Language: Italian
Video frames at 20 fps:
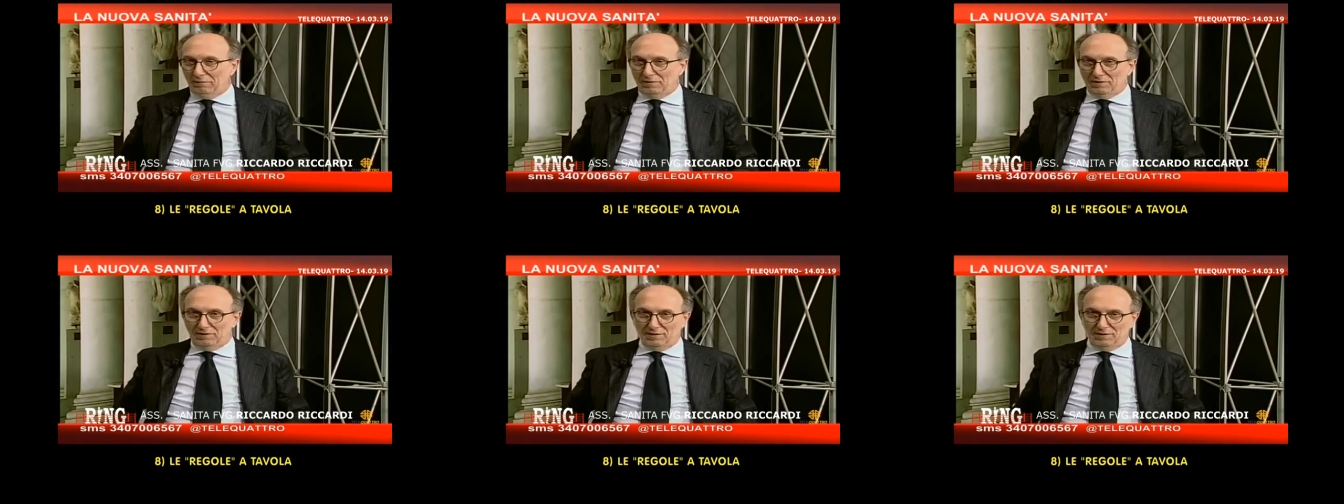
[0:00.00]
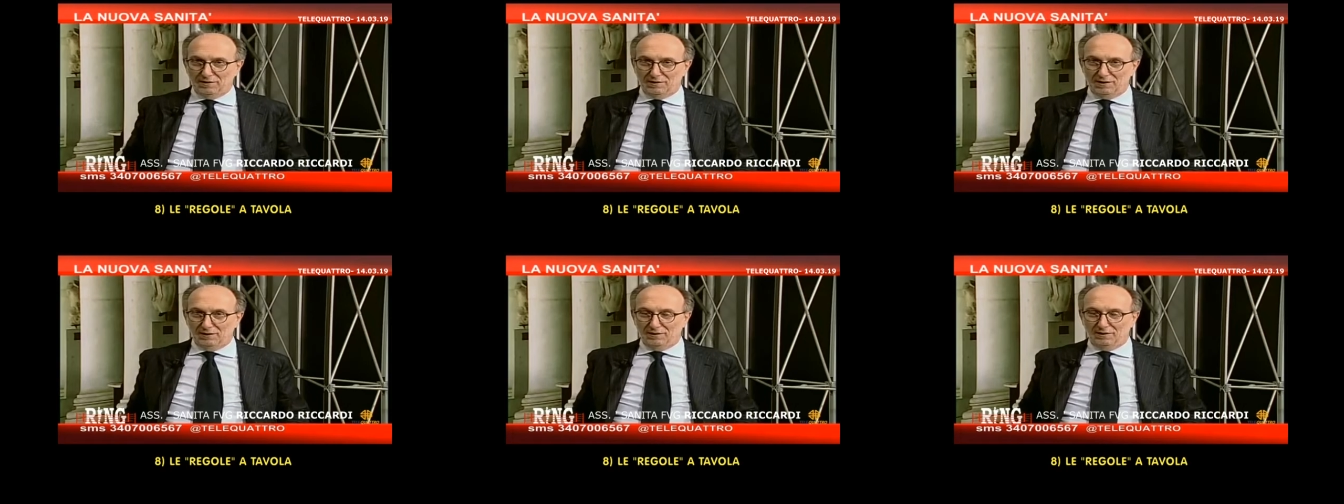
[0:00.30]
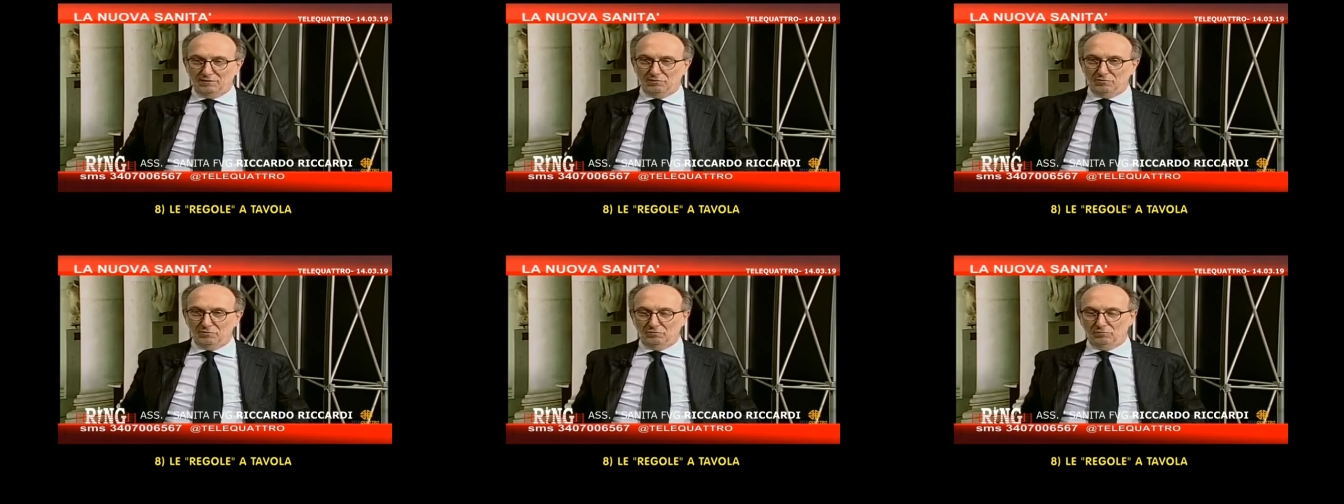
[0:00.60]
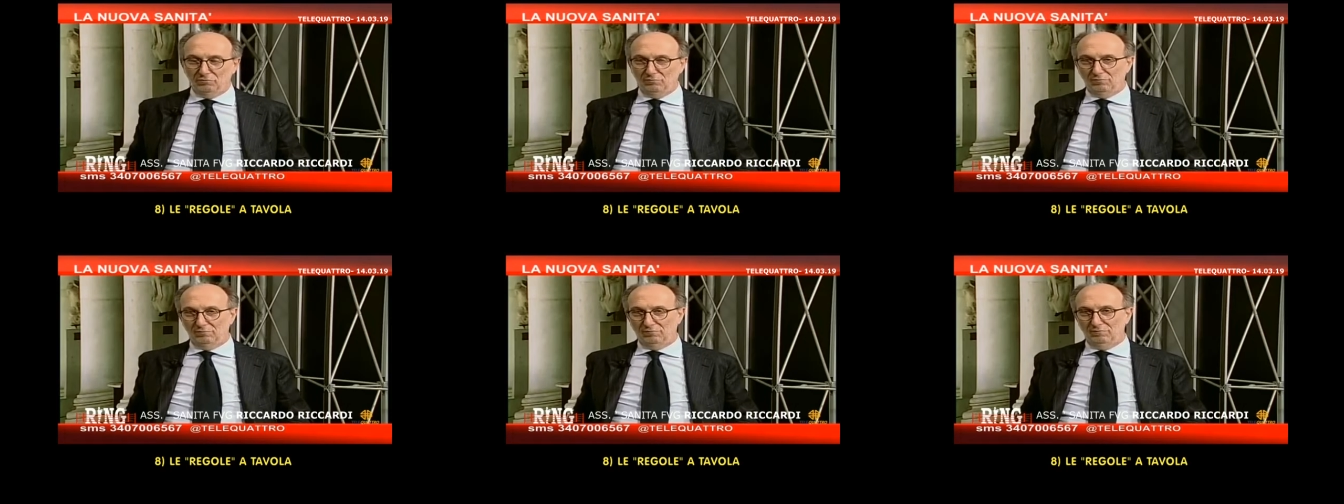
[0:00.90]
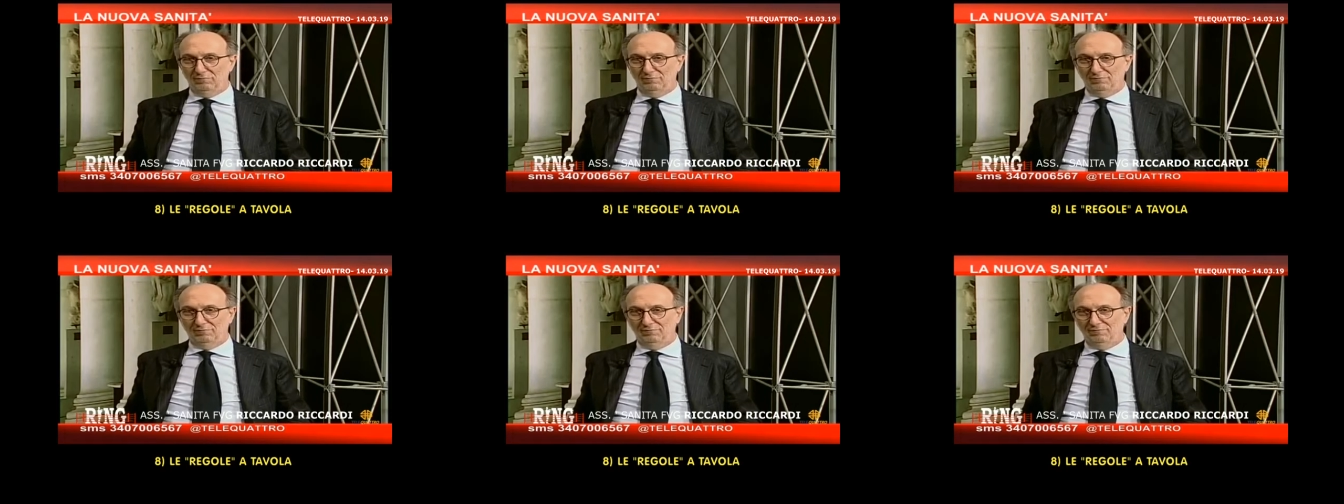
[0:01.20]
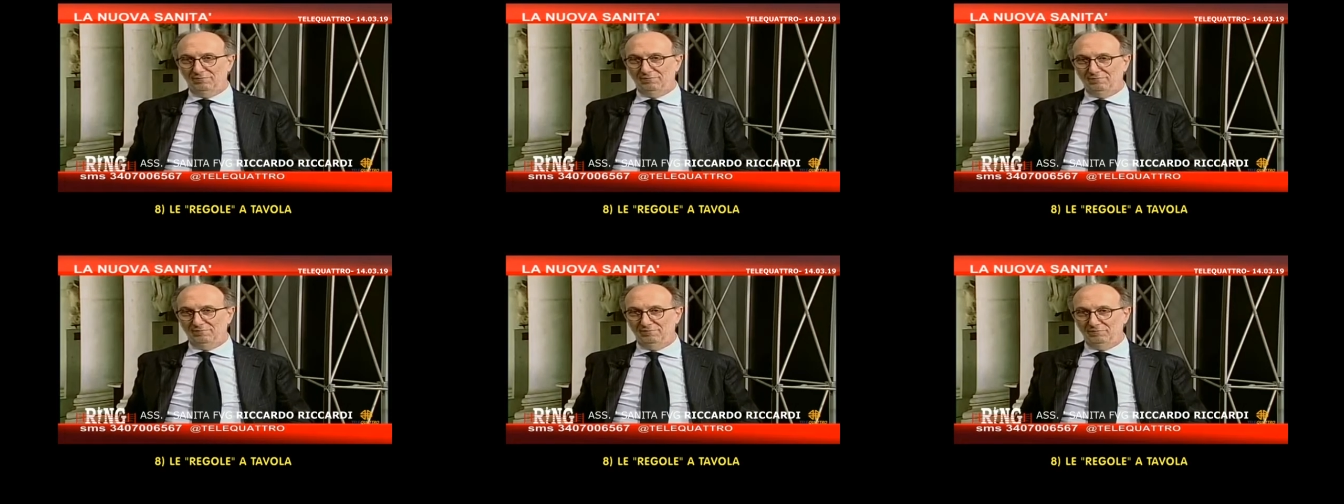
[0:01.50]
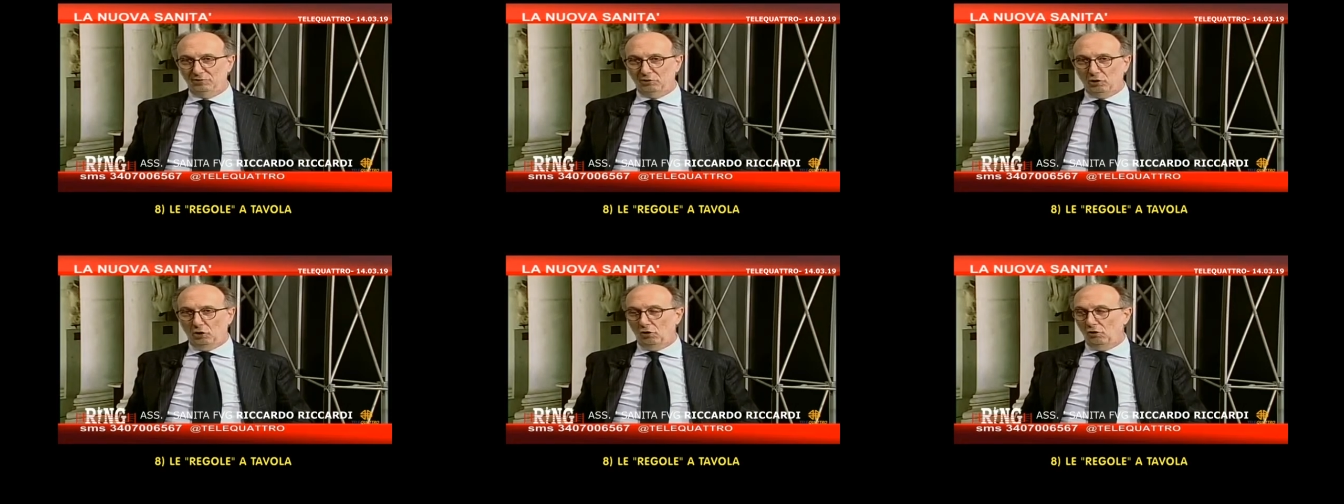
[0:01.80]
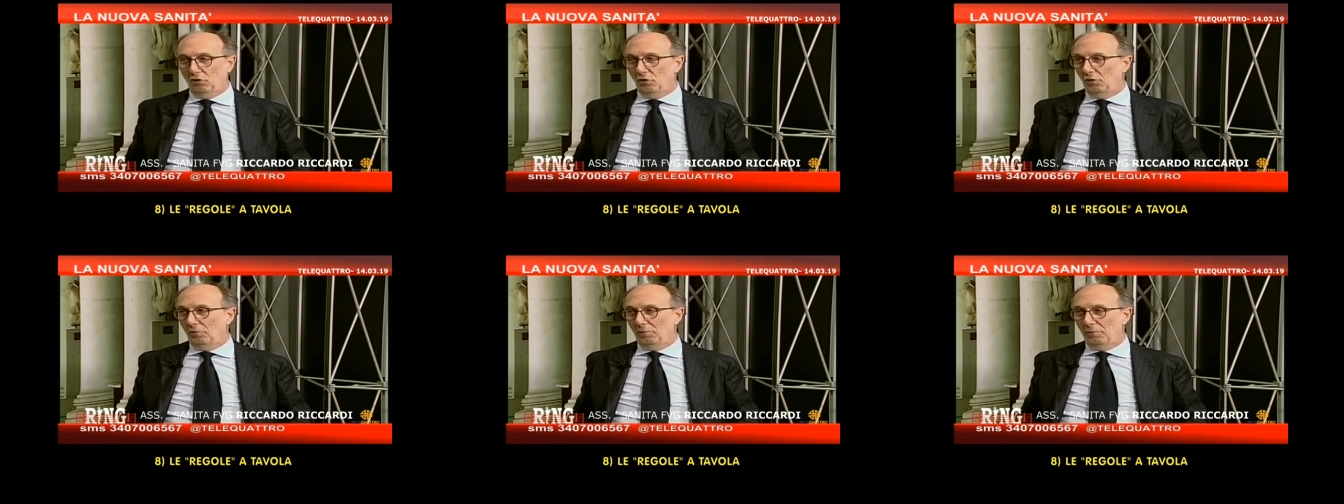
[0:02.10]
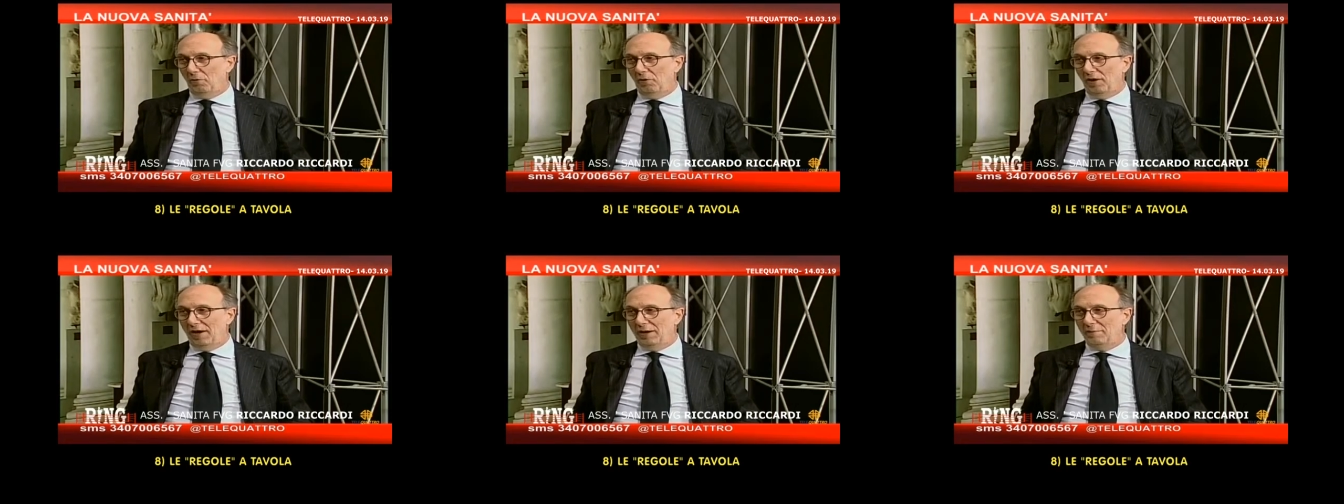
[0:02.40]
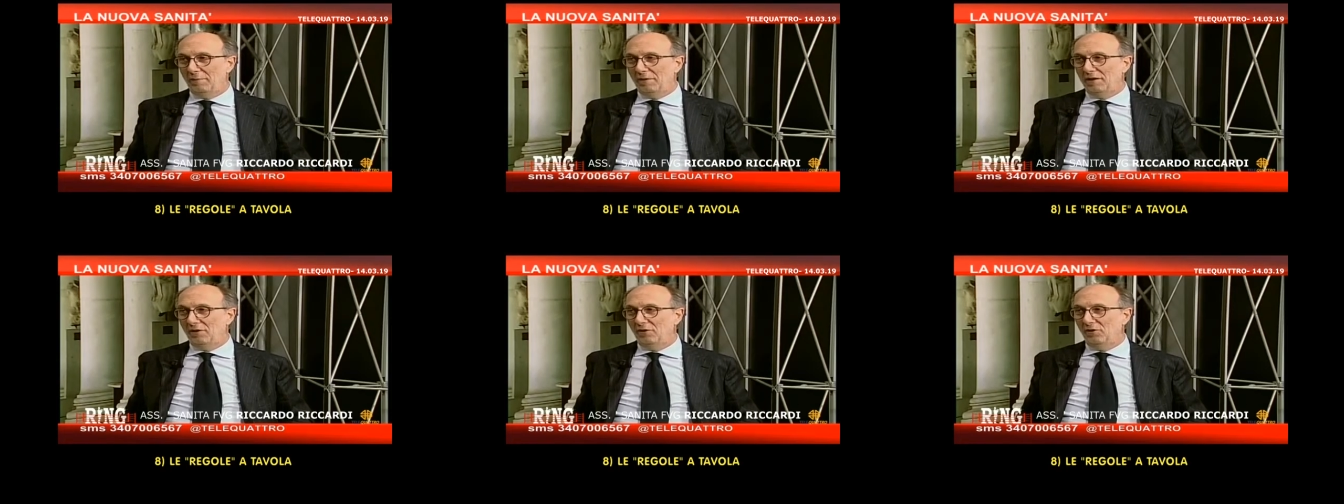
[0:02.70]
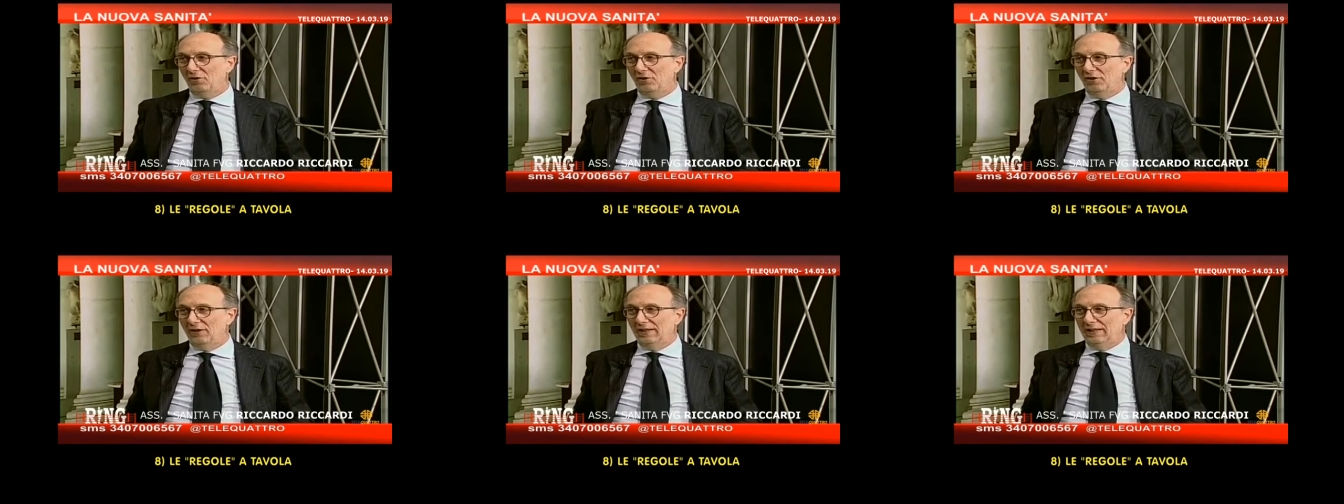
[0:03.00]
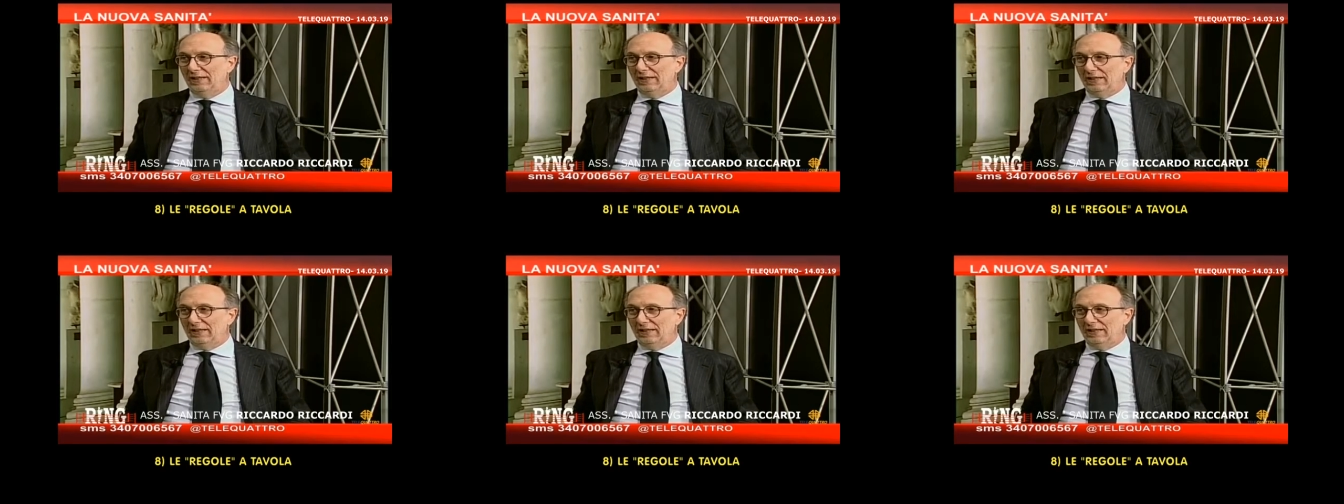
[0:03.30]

ma senza nessun tono polemico,